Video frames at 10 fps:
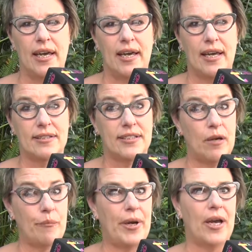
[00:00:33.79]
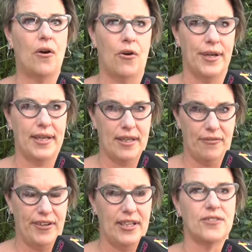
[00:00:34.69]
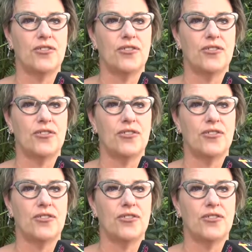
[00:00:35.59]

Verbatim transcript: eh, siempre con este fin